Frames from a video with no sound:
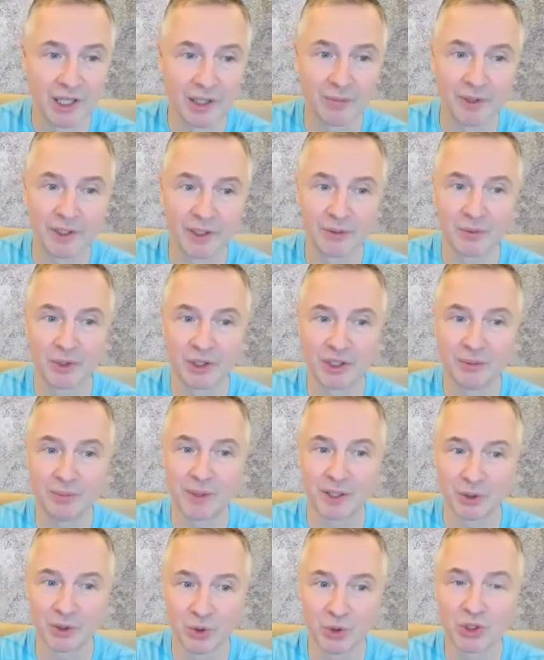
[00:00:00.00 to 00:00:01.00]
И поэтому они
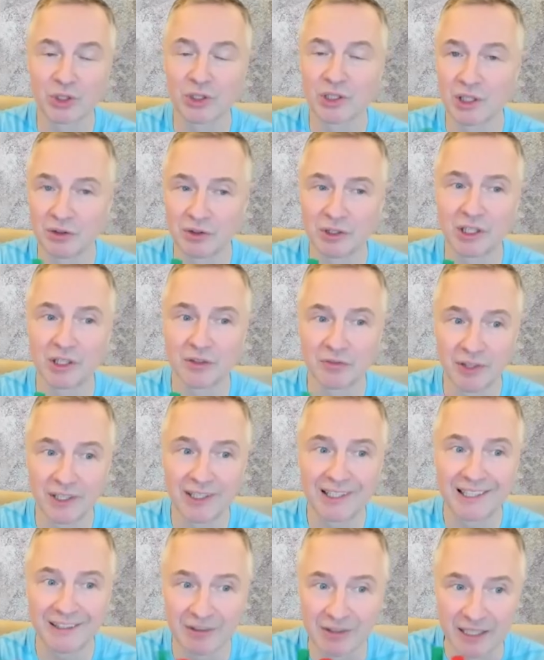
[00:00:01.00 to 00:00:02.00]
продолжат
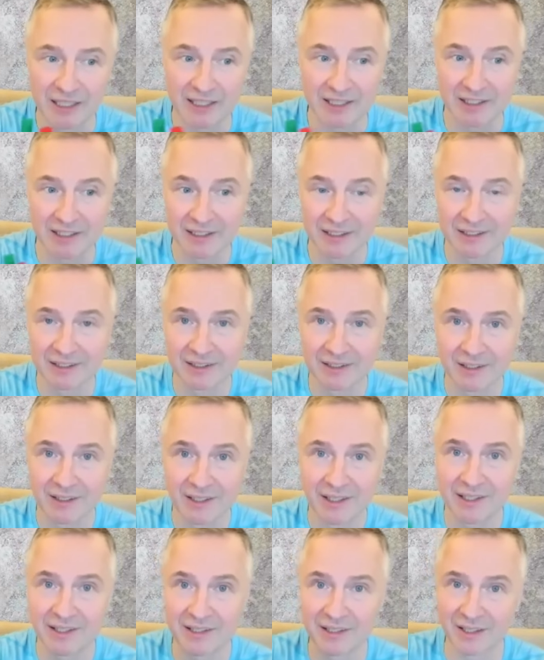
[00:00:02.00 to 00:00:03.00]
конфликтовать
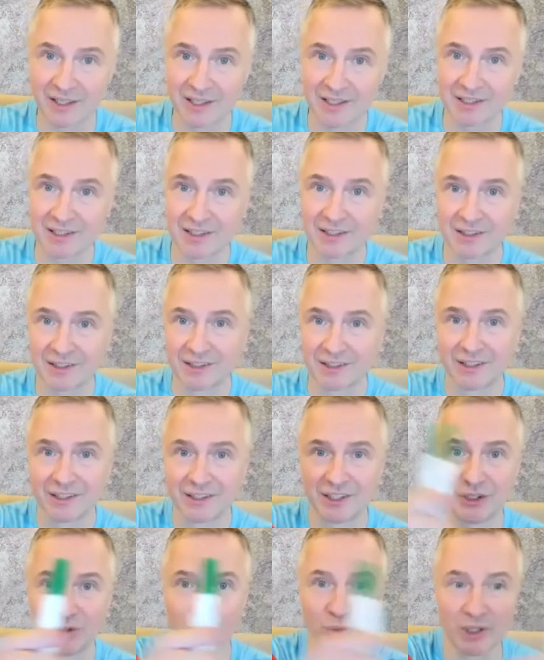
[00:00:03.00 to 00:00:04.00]
из-за разных
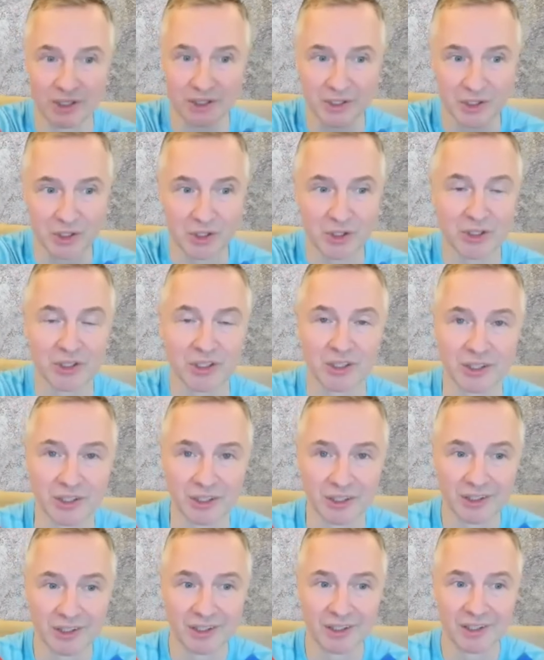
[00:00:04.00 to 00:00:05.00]
ситуаций
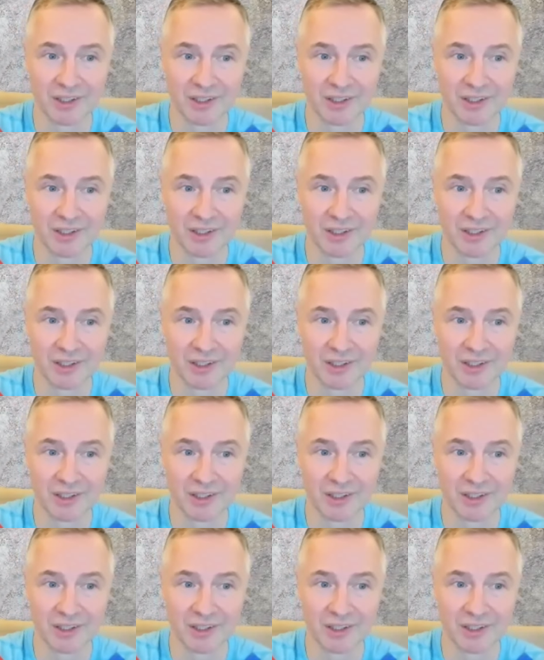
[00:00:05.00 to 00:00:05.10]
жизненных.